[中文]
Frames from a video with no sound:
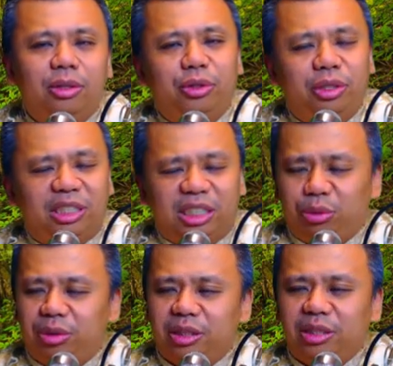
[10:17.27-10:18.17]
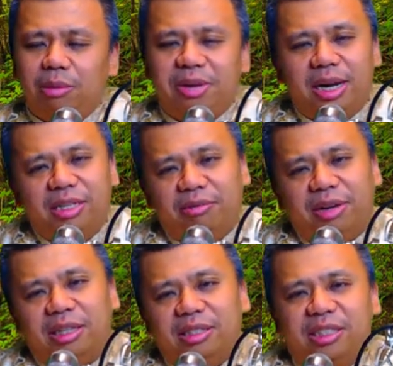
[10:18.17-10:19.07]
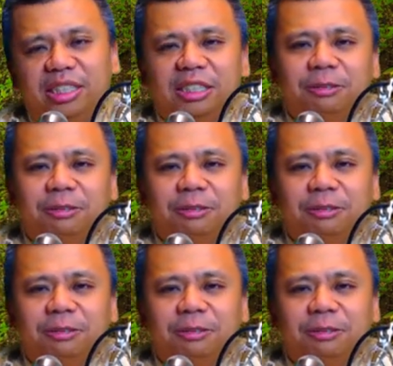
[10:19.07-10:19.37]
去结束自己的生命来惩罚自己，